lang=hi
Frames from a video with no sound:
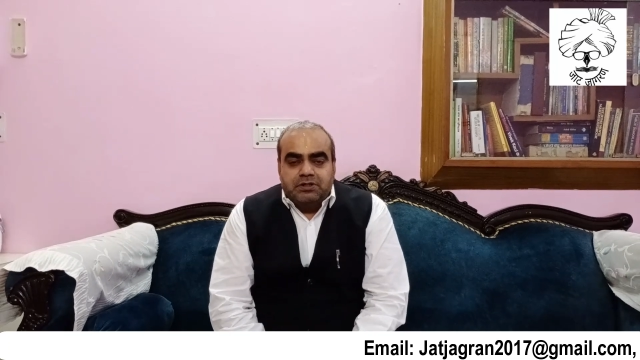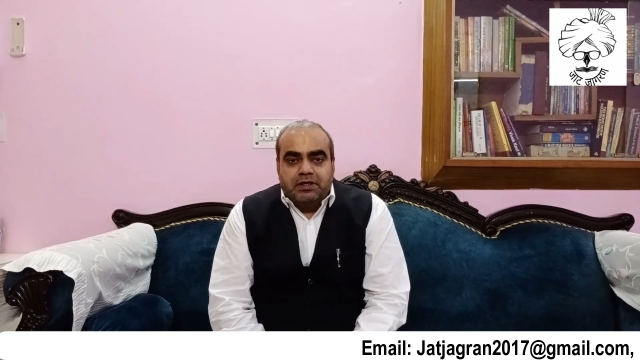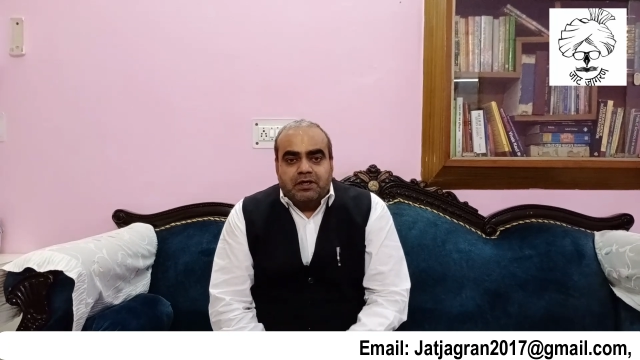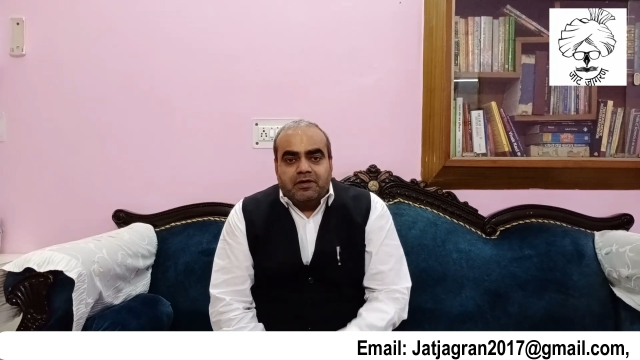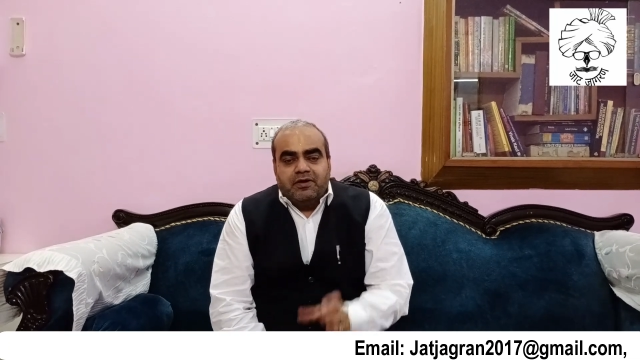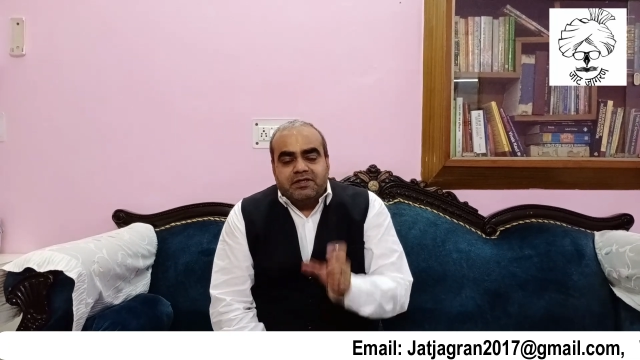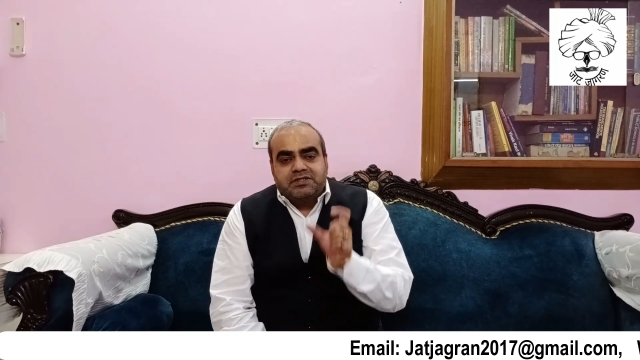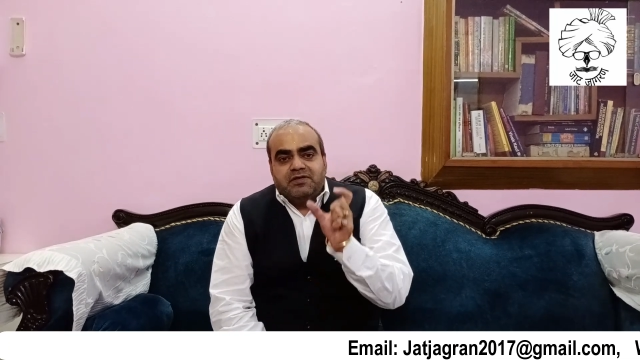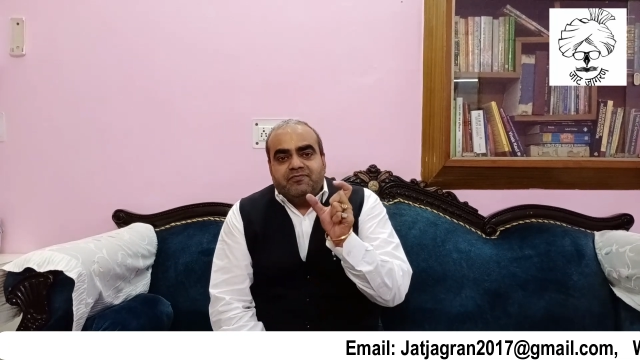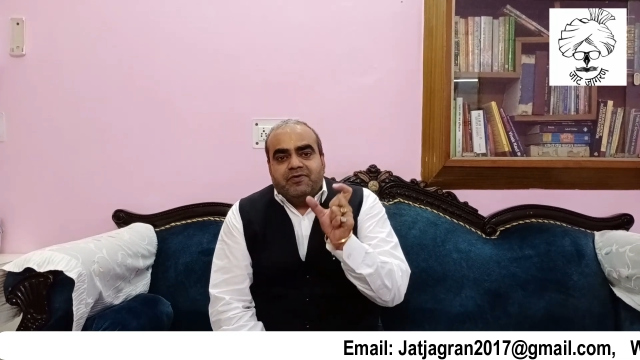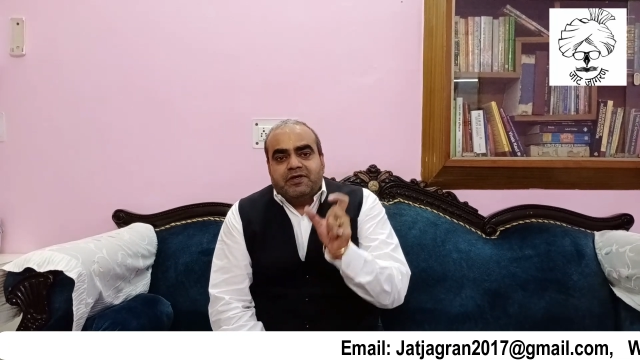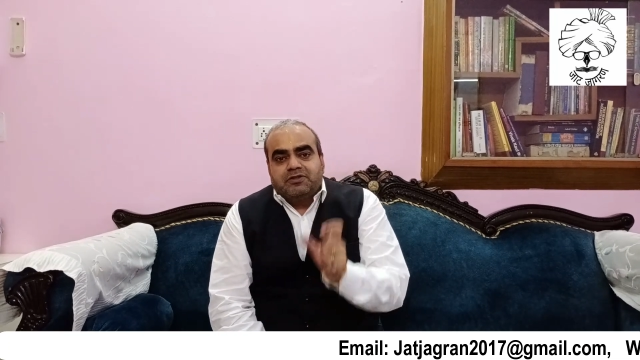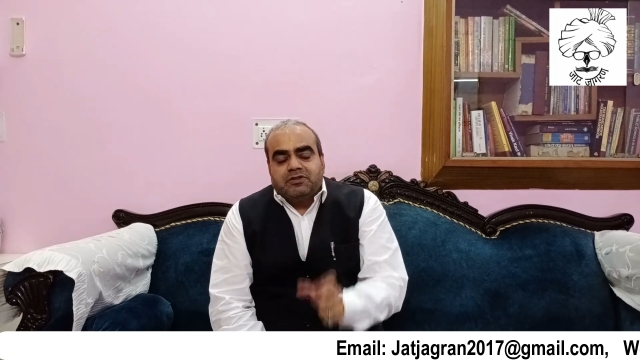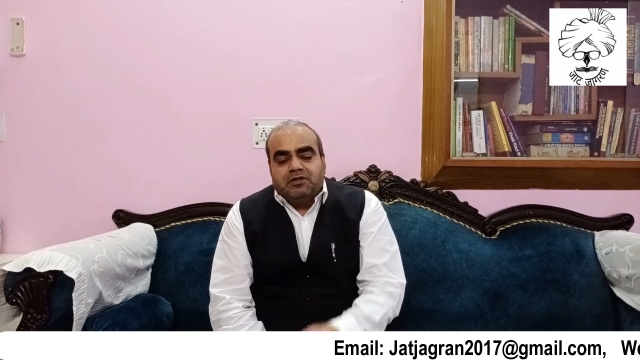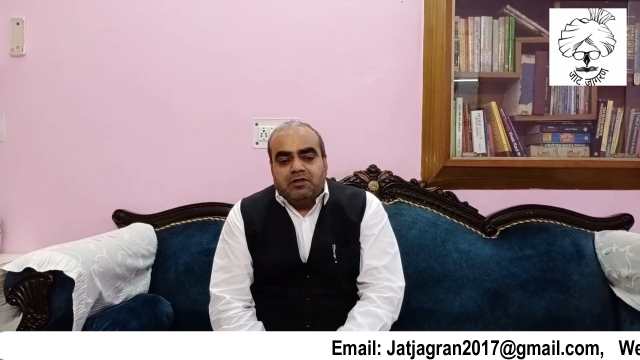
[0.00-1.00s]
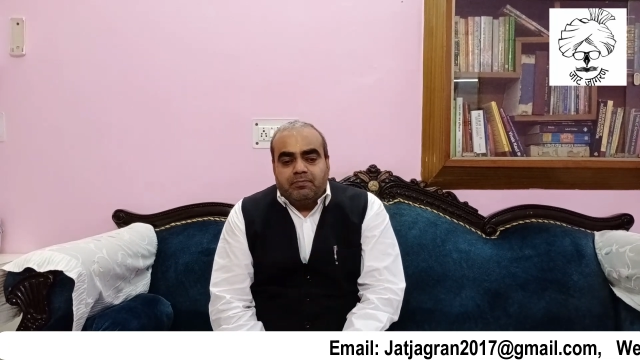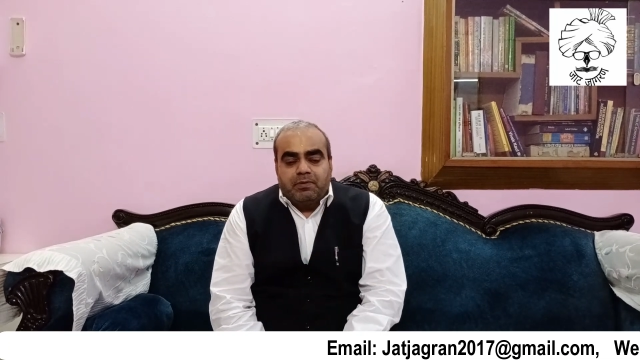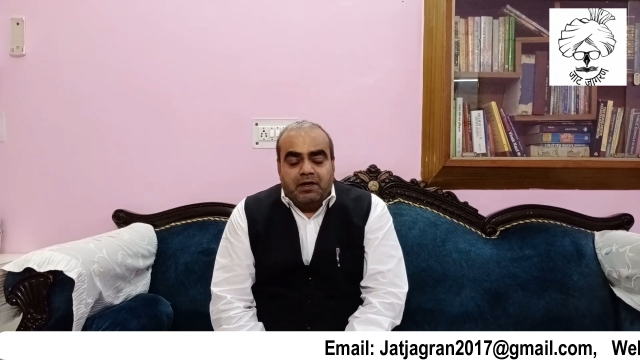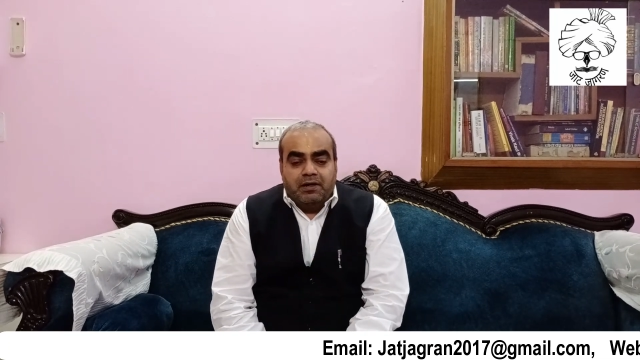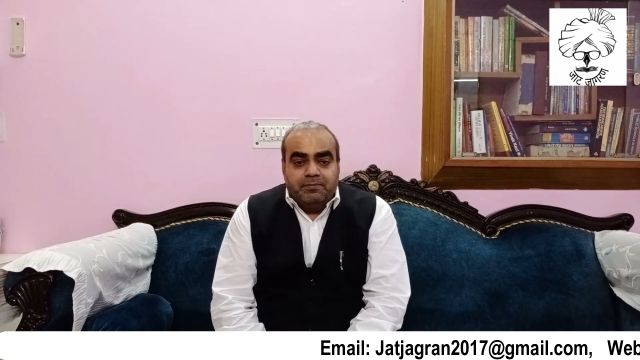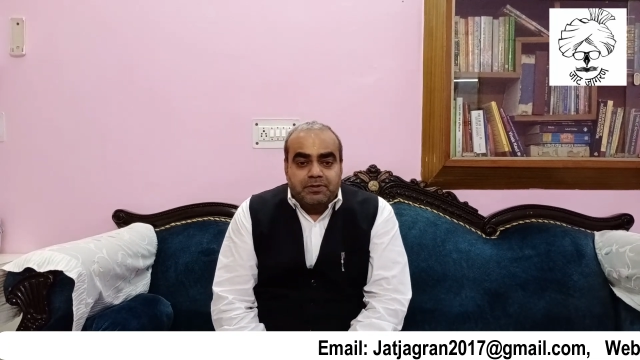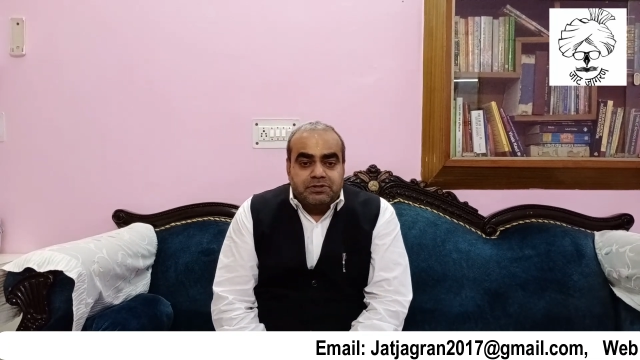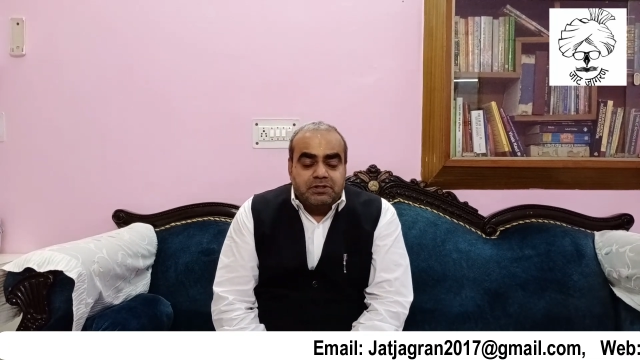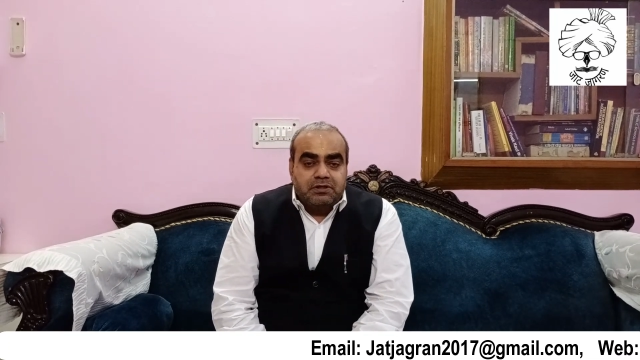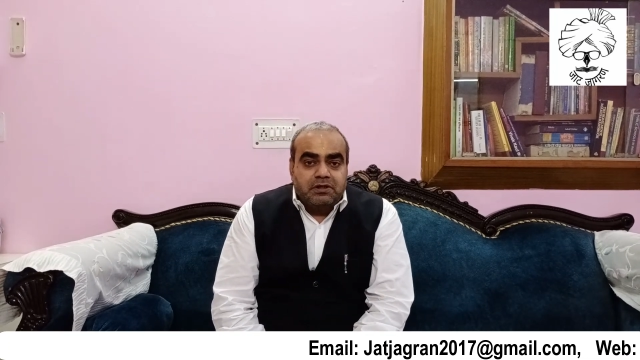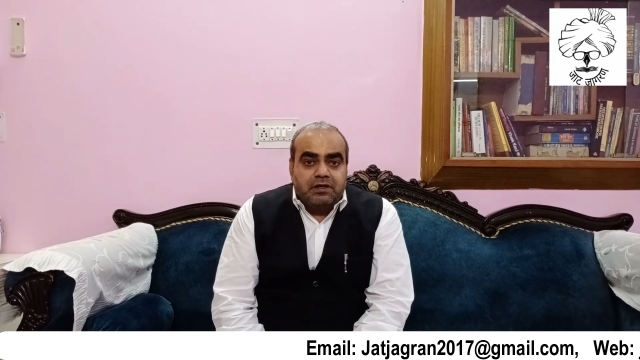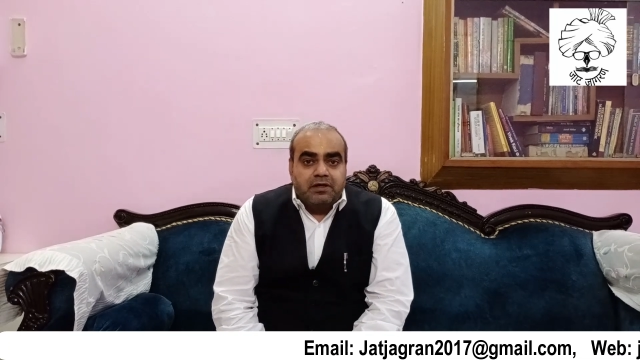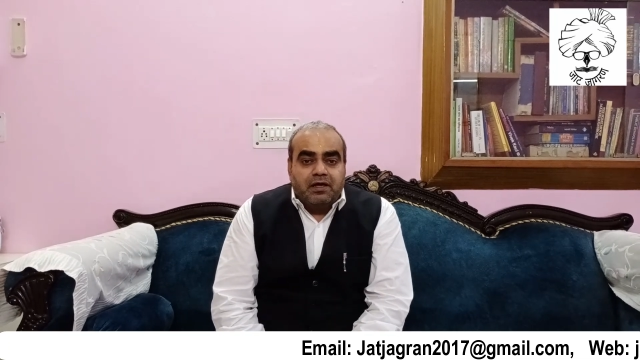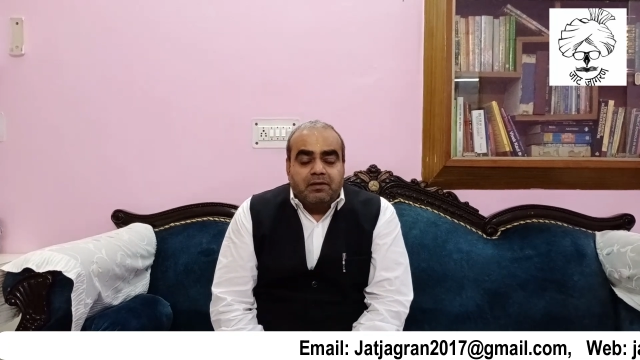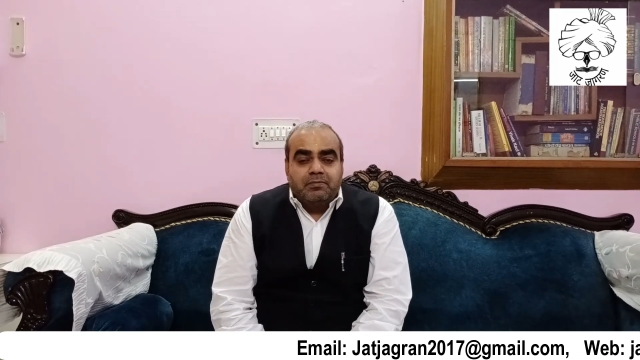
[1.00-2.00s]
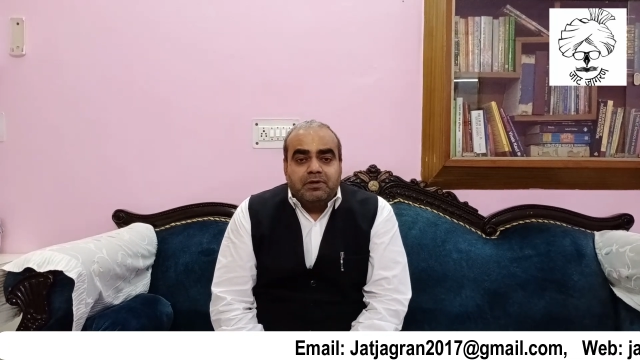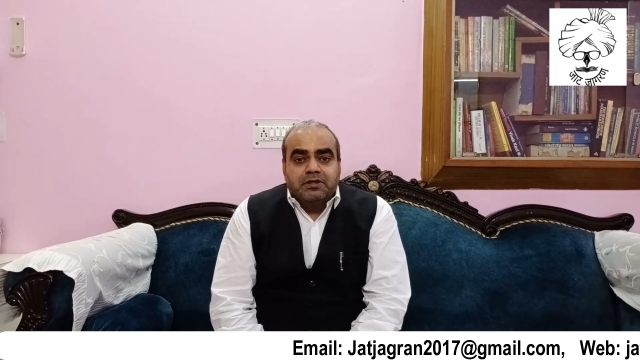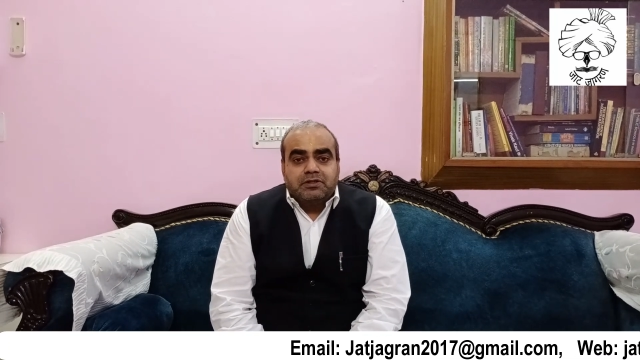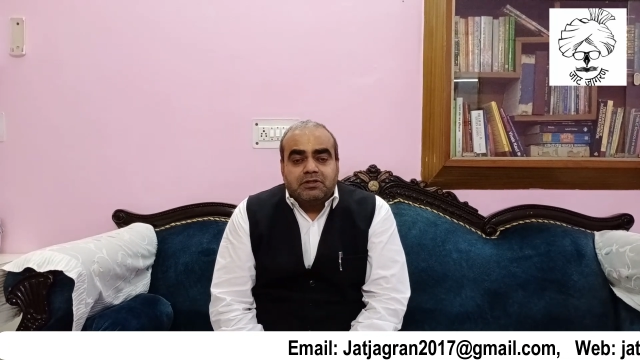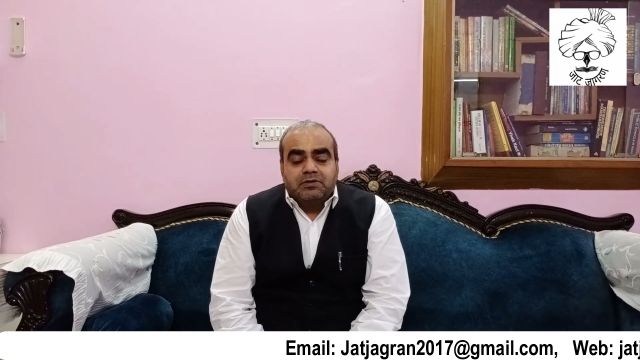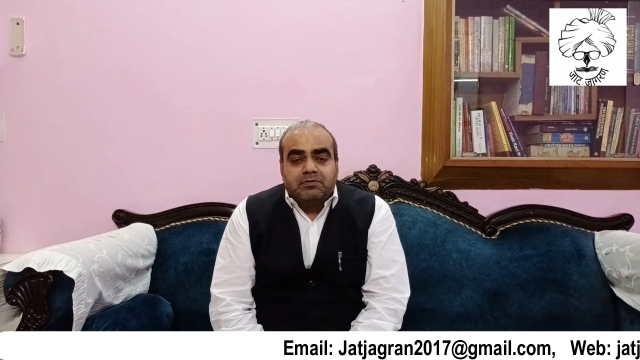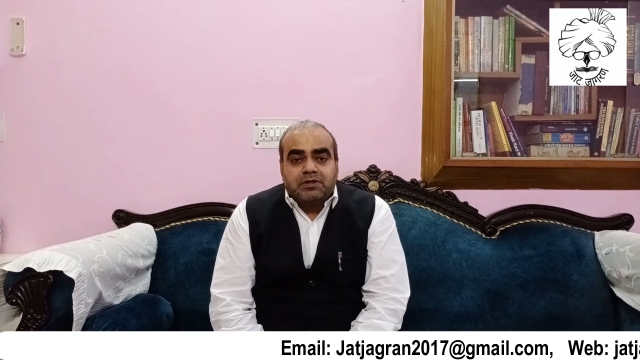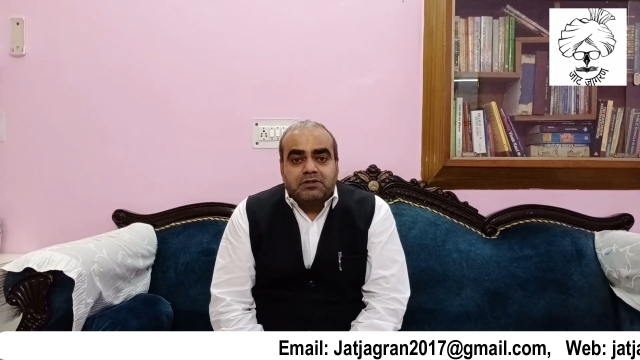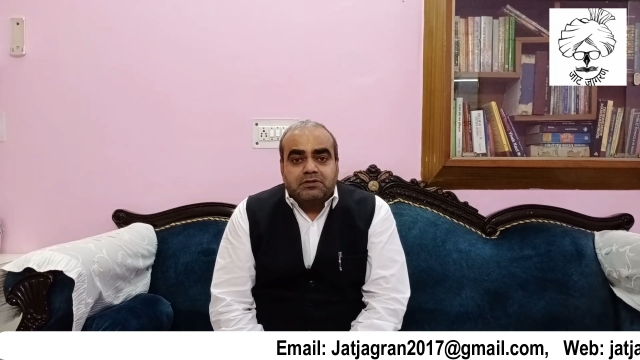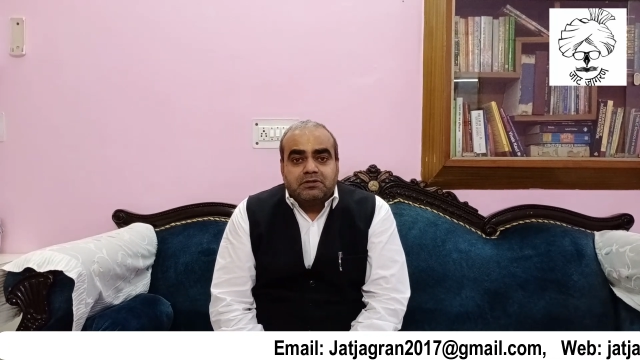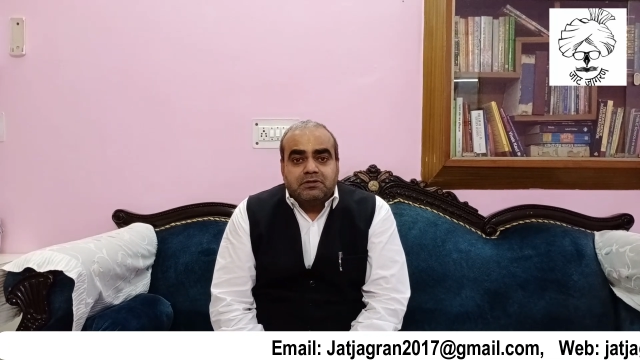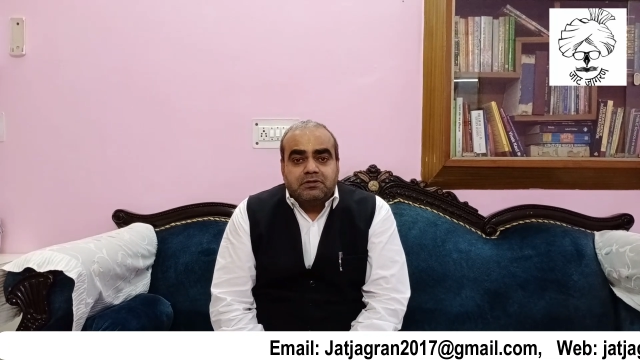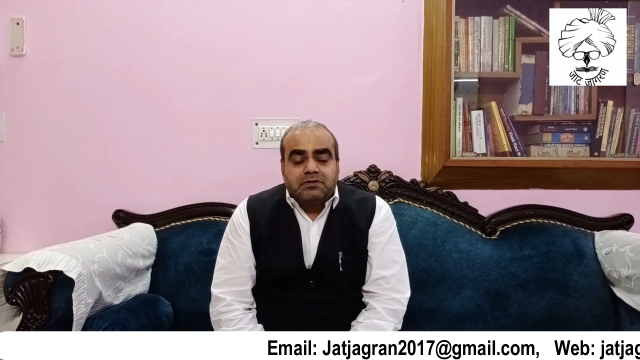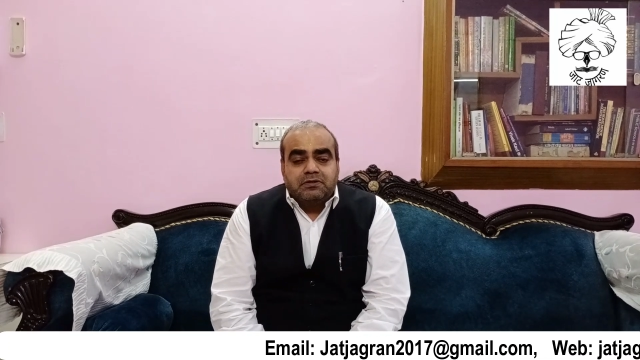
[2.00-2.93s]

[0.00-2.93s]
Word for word: एक ऐसे व्यक्ति के बारे में जिनका नाम लेते वक्त